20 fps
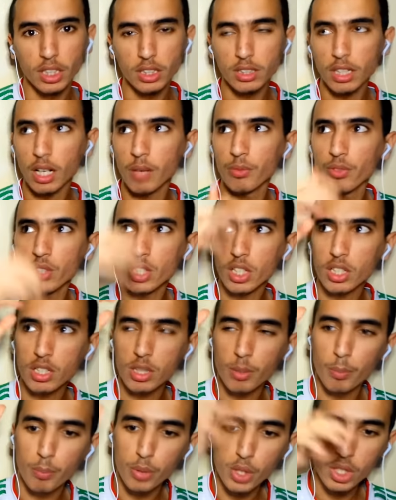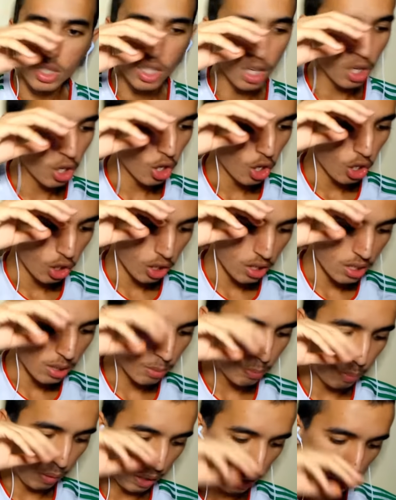التراب فاش كتصب في الشتاء
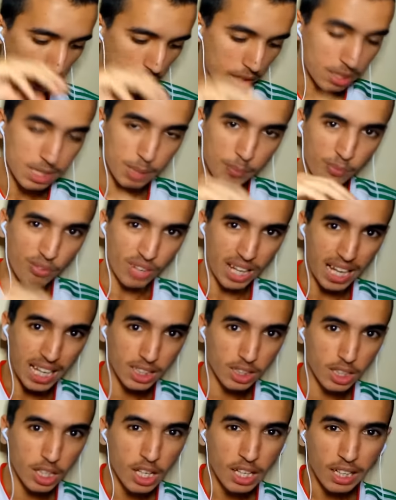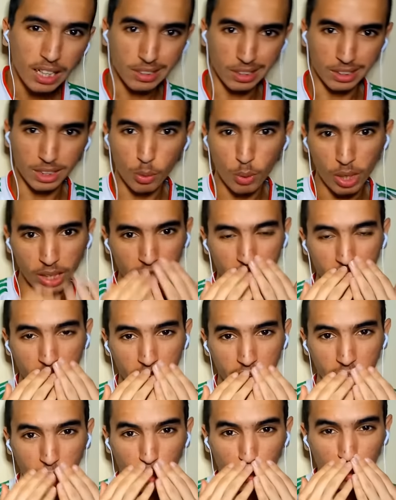كتصب على كتصب في الارض كتعطي واحد
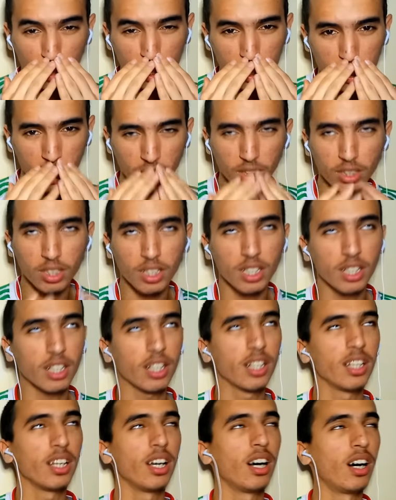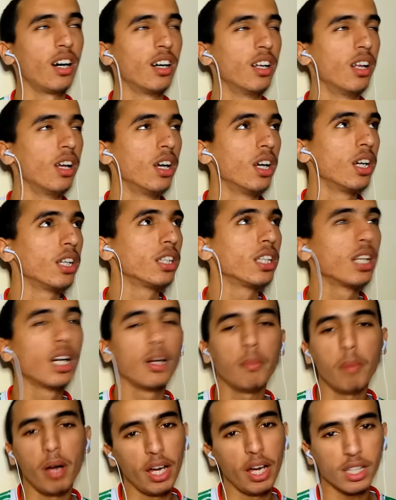الرائحه وفاش كتعطي داك الرائحه يا
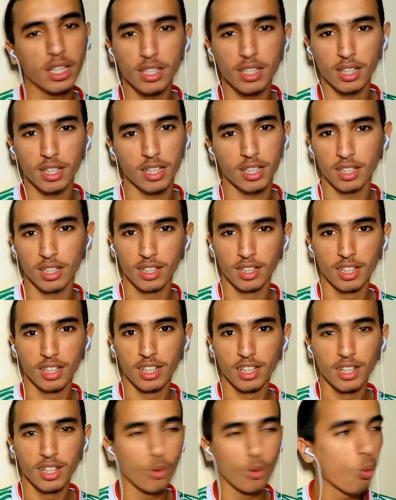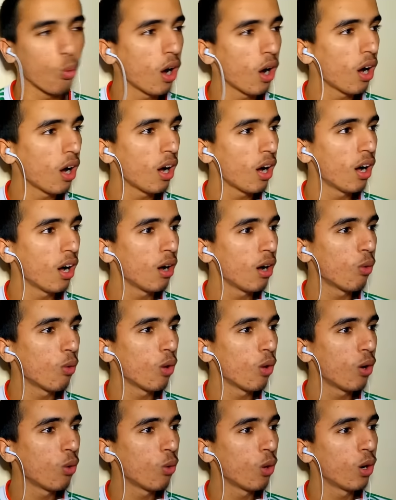محاينك واه
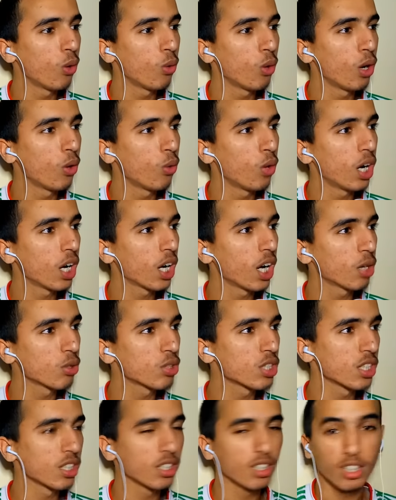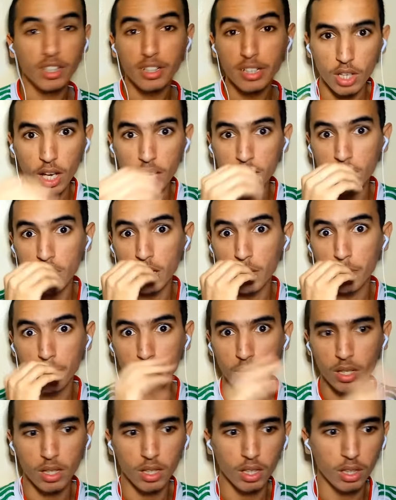واه واه واه واه خاوتي حاجه اللي
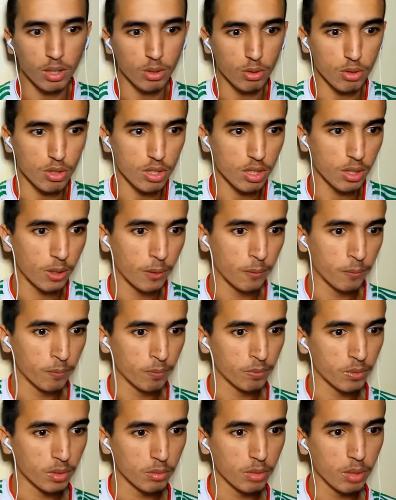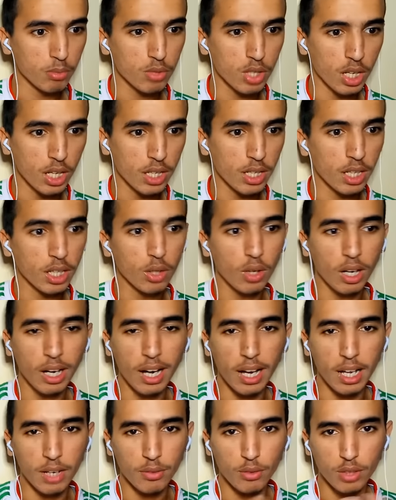بنينه خوتي المهم تحيه لي واخا
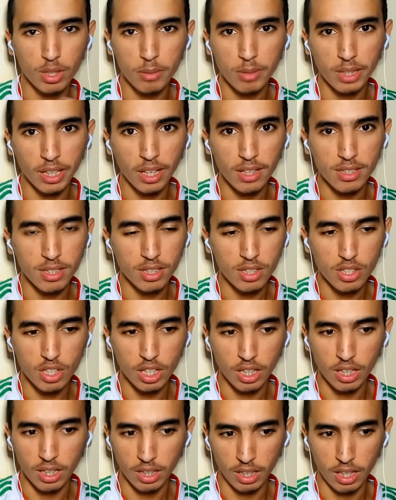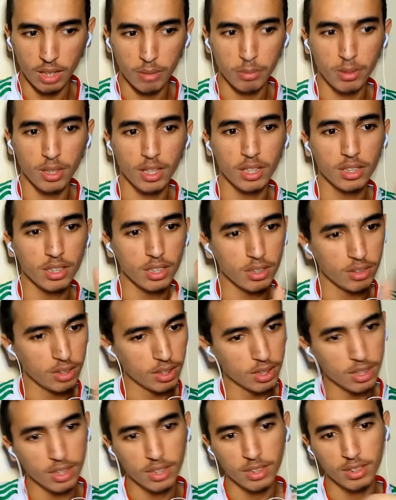عارف انا ما كيقصدش هاد اللعيبه هادي
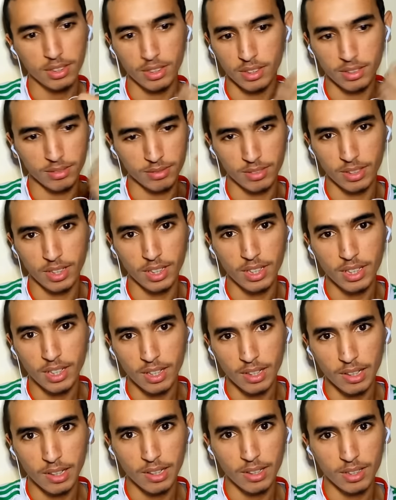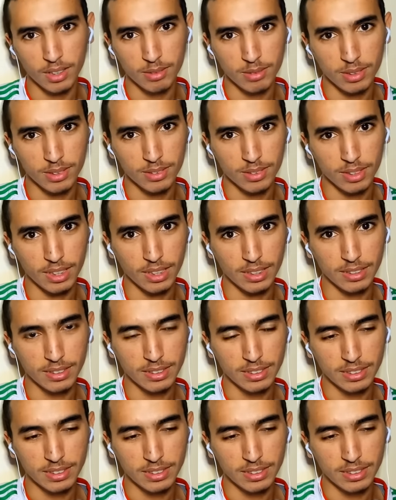ولكن انا قلت لكم شنو كاين